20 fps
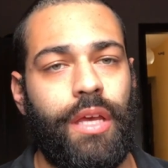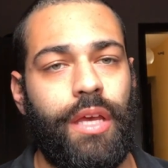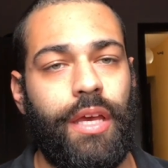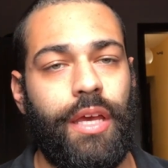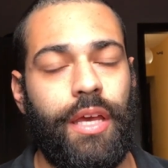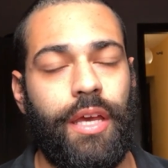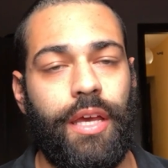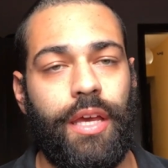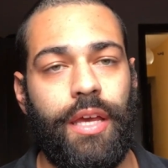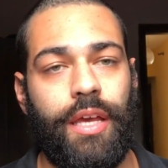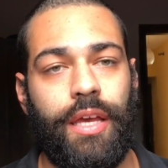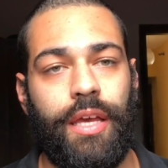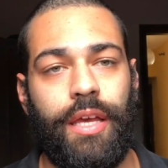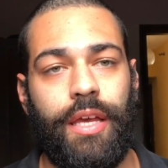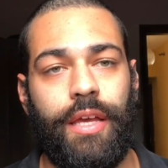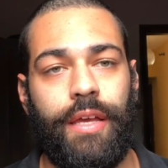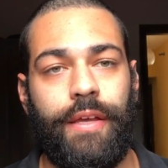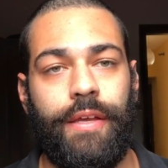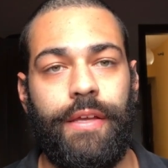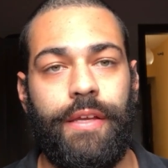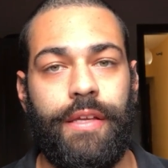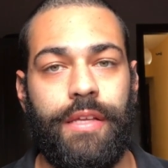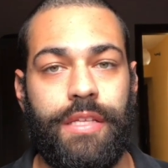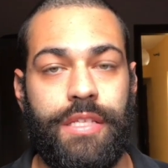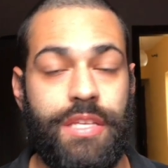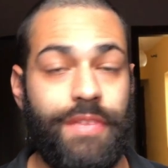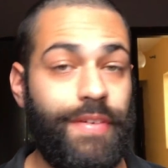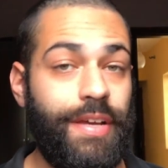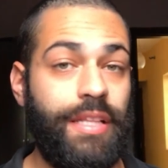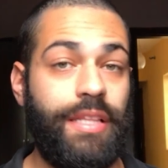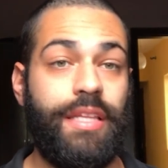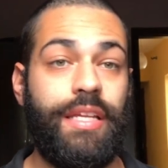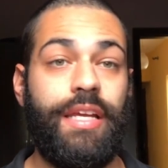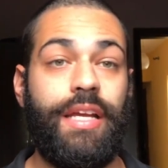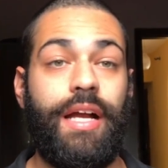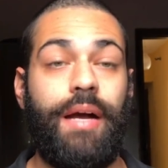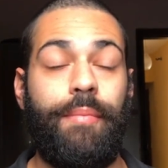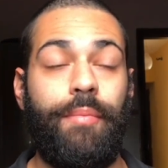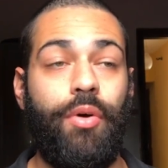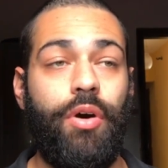É... Você vai
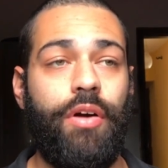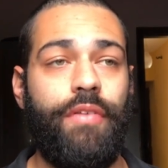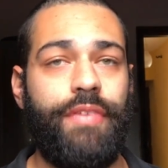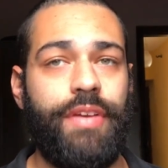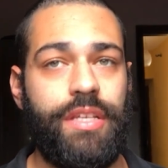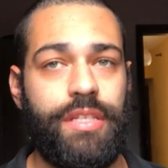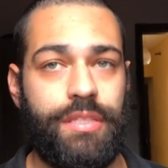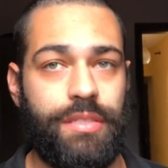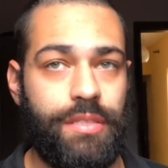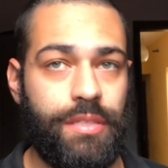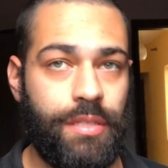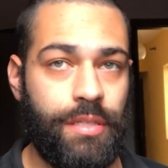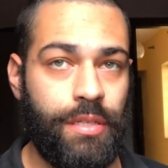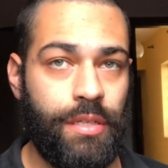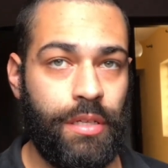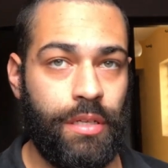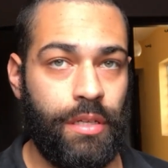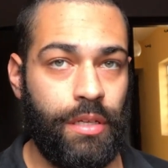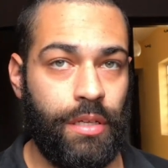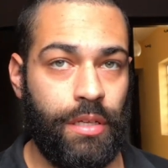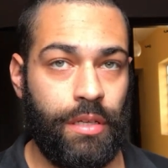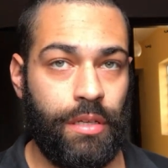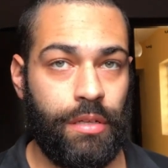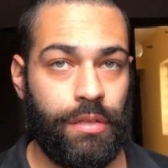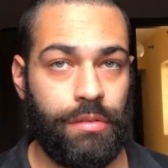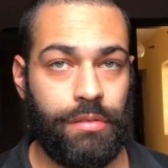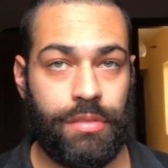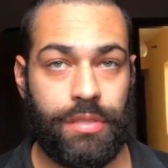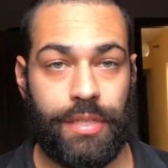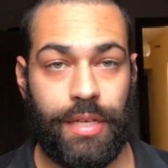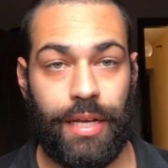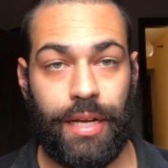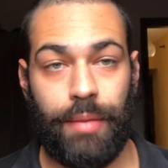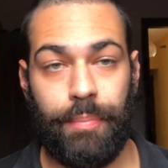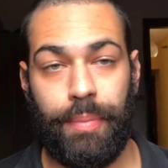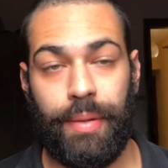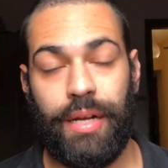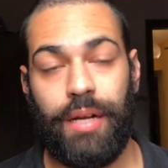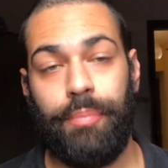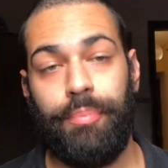entregar móveis, os
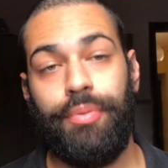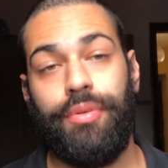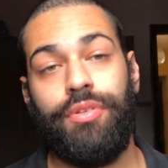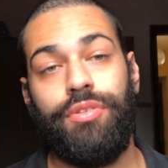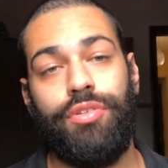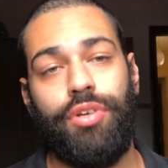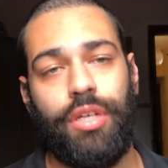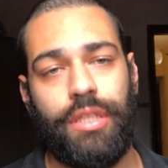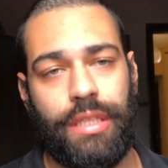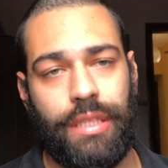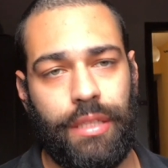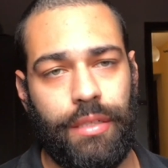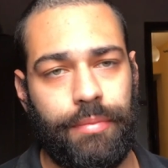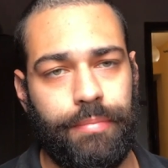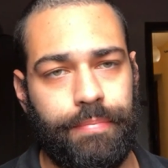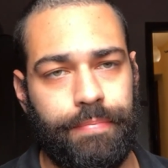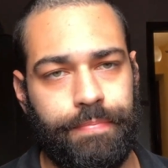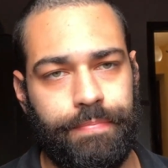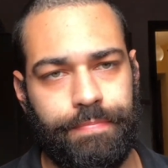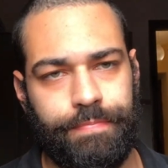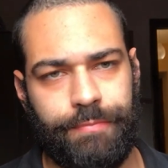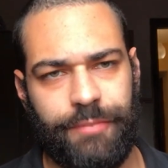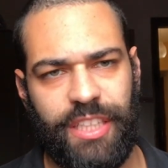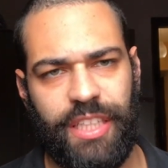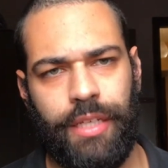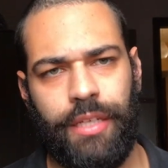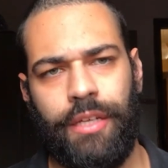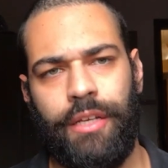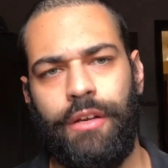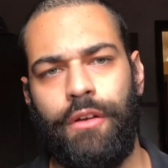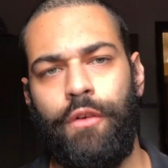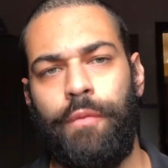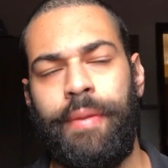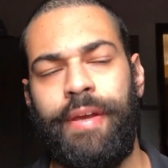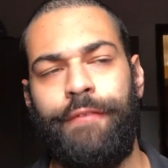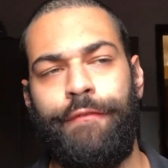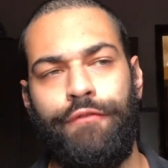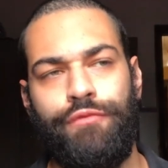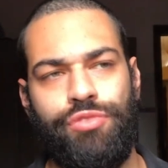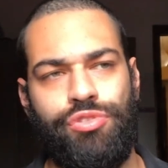caras pagam por nota né?
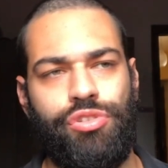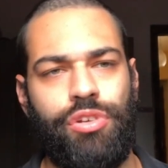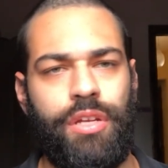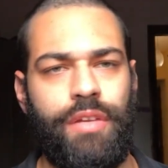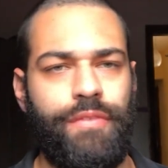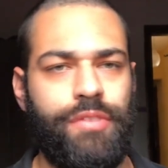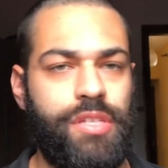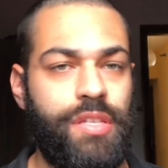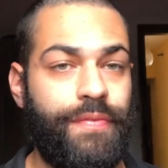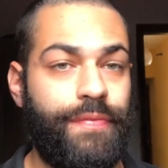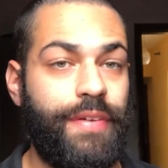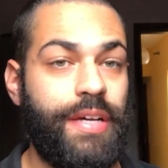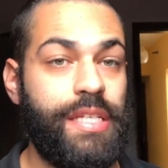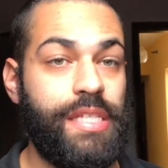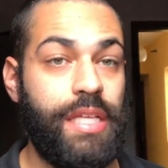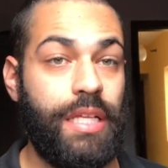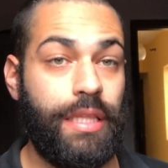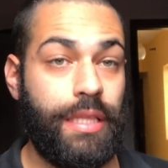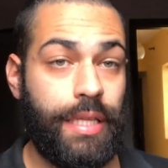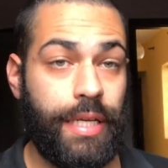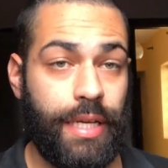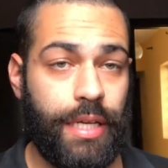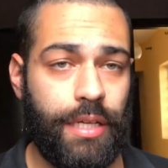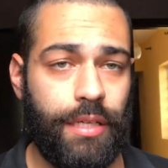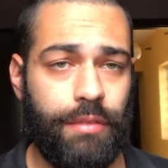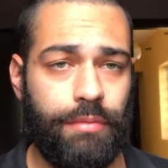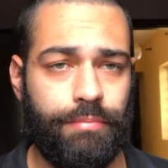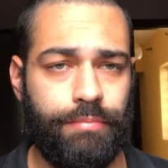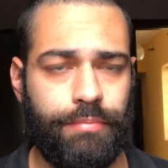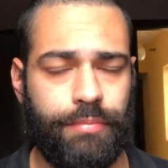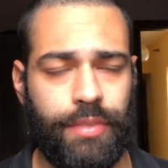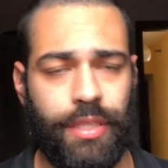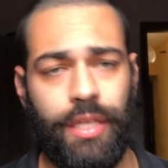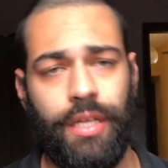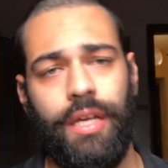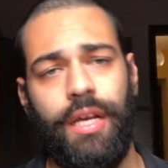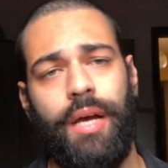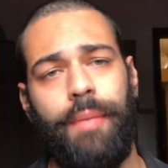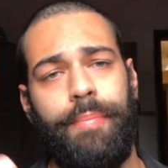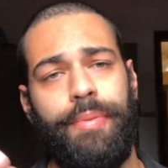Como é que funciona? Você faz a entrega,
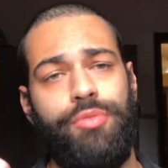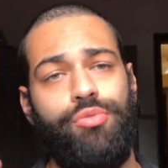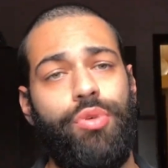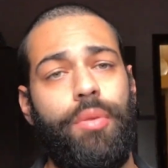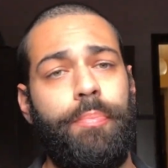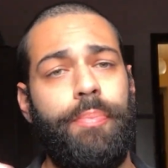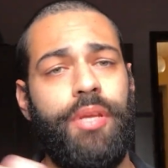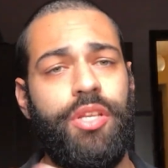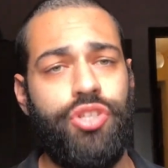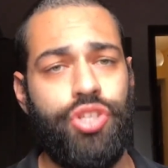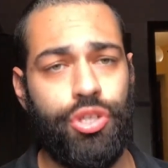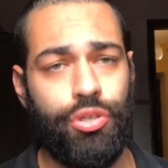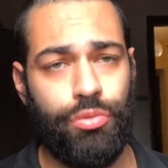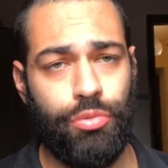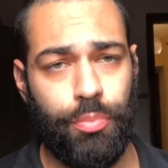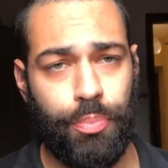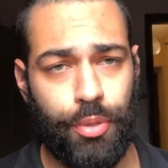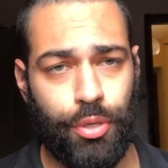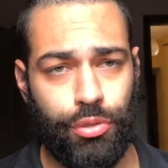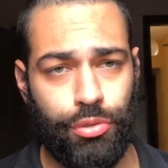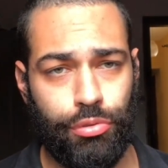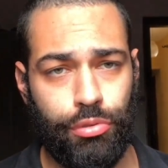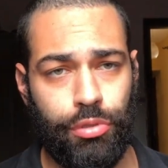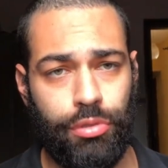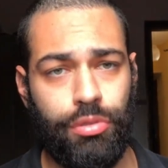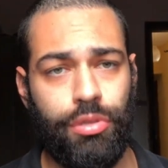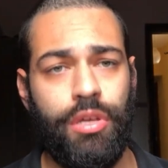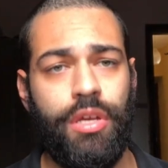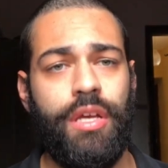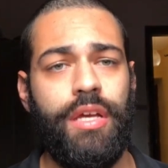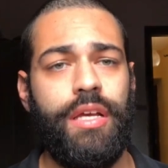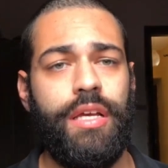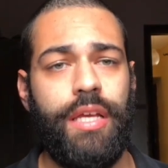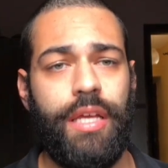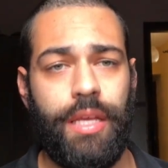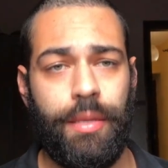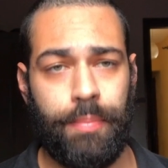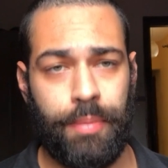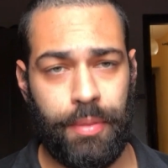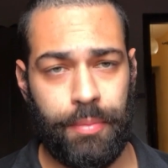né? A pessoa pediu o produto,
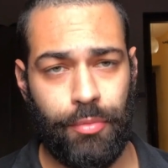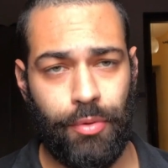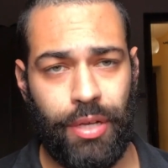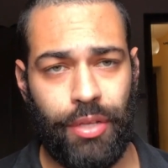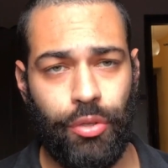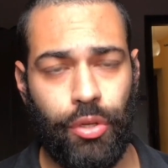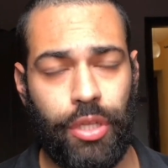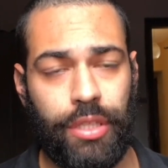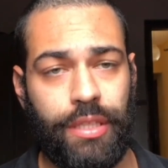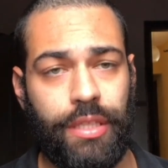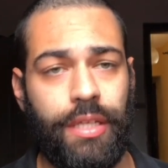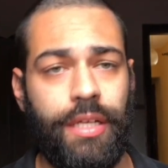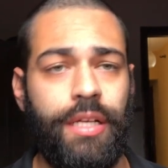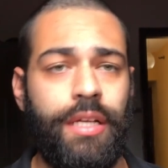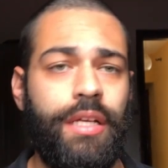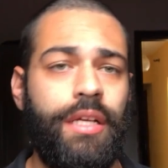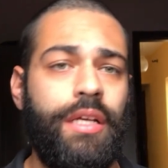imprime uma nota.